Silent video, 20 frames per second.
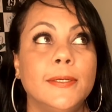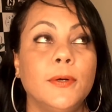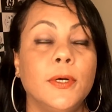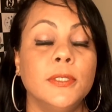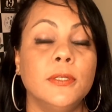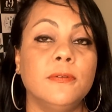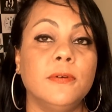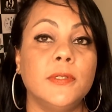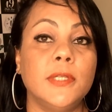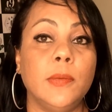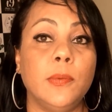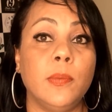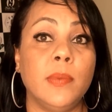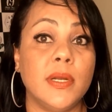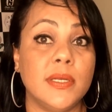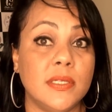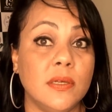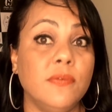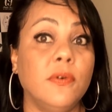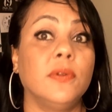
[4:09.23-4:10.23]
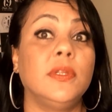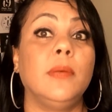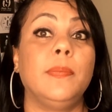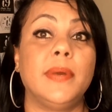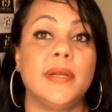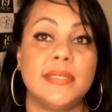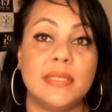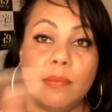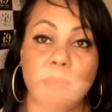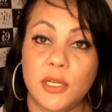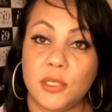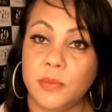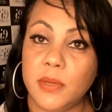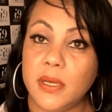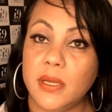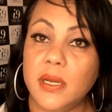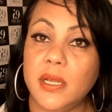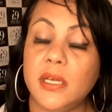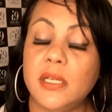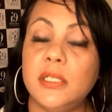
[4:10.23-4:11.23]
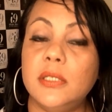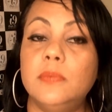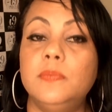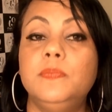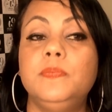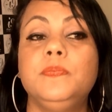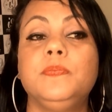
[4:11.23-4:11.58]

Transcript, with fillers: Quando eu voltei para o Brasil, voltei para essa mesma igreja.